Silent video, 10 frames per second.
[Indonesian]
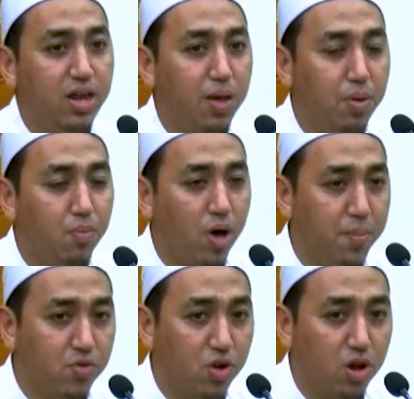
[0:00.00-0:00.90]
Nabi
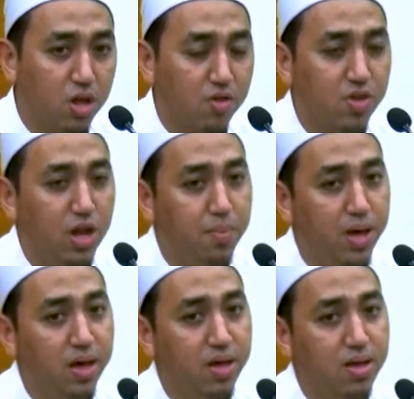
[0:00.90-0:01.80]
Muhammad
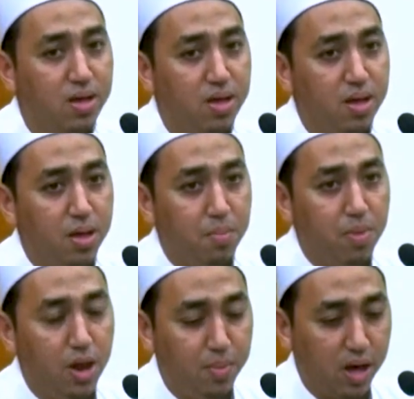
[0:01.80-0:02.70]
SAW
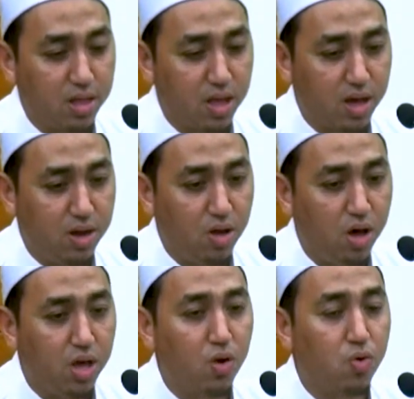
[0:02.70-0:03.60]
beliau mengatakan
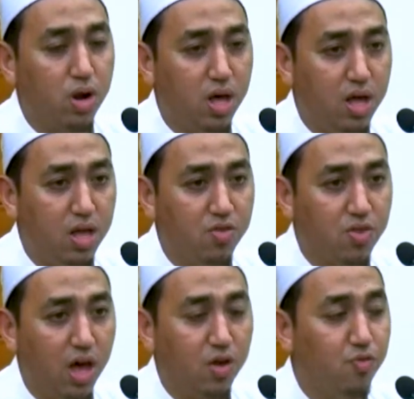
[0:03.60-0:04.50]
khairun
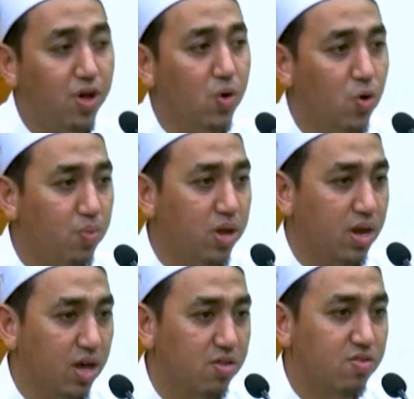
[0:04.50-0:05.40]
anfa'uhum
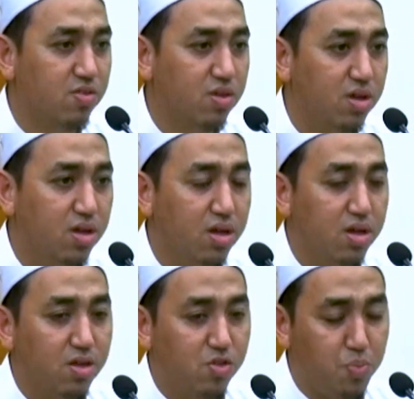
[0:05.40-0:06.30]
linnas.
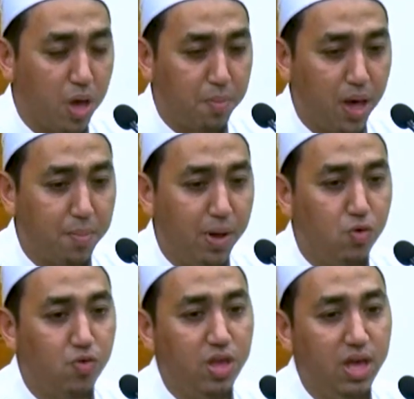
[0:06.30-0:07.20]
Sebaik-baik
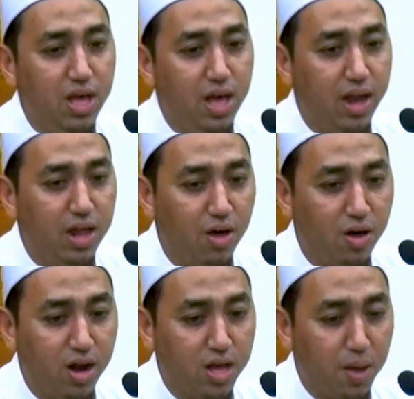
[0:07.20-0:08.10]
manusia adalah
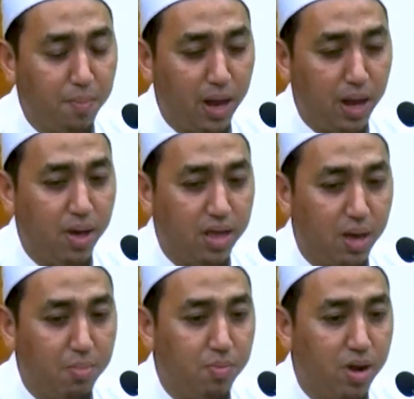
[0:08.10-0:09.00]
orang yang paling
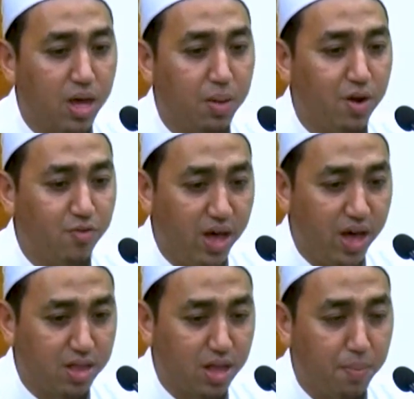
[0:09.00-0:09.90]
banyak memberi
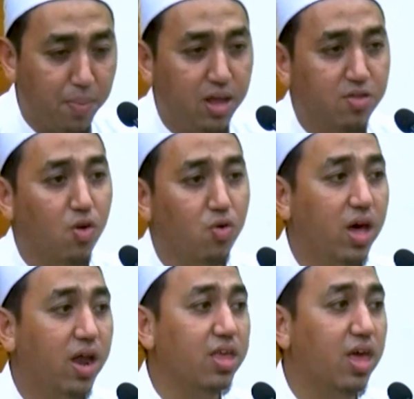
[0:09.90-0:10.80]
kemanfaat kepada
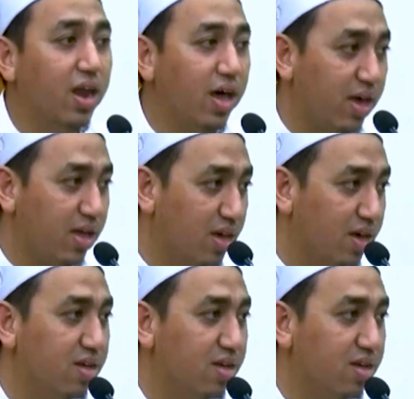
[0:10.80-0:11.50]
saudaranya yang lainnya.